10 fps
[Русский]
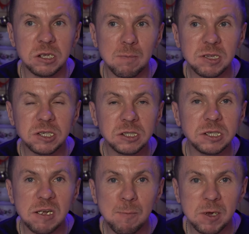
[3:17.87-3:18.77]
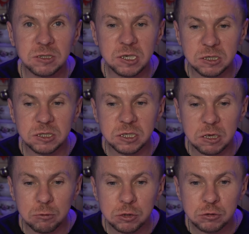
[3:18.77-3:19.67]
Я матерился капец как из-за
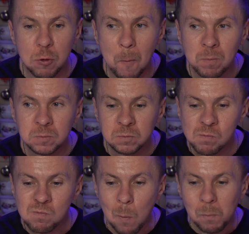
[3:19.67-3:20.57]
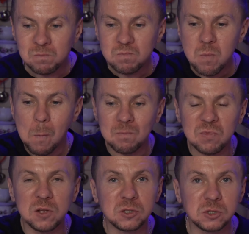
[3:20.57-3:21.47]
того, что
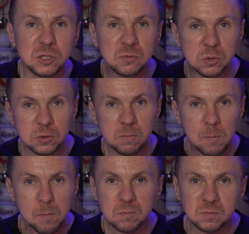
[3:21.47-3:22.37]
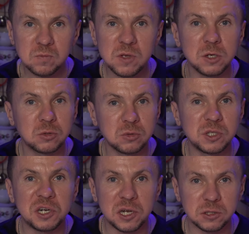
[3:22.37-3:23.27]
на этот телефон я жду
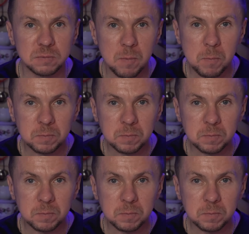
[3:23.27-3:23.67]
заказа.